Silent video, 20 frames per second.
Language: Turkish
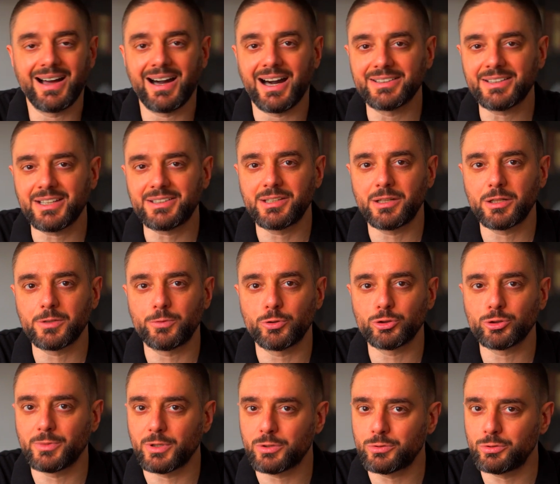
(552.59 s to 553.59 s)
ana
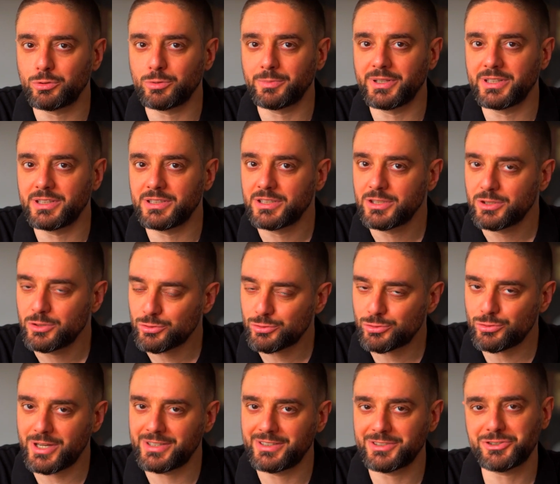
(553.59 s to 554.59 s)
telefonuma kurmayı
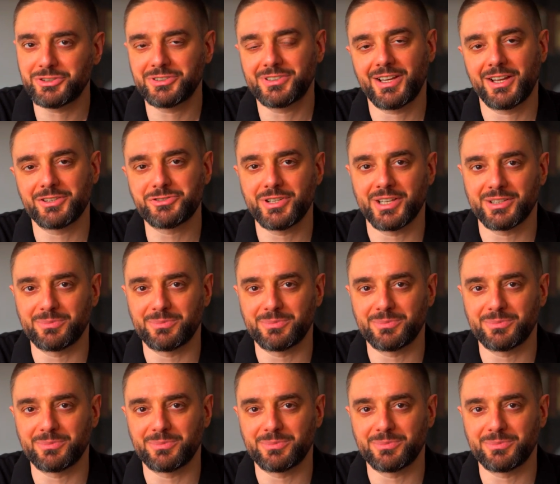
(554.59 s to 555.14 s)
şu an için tercih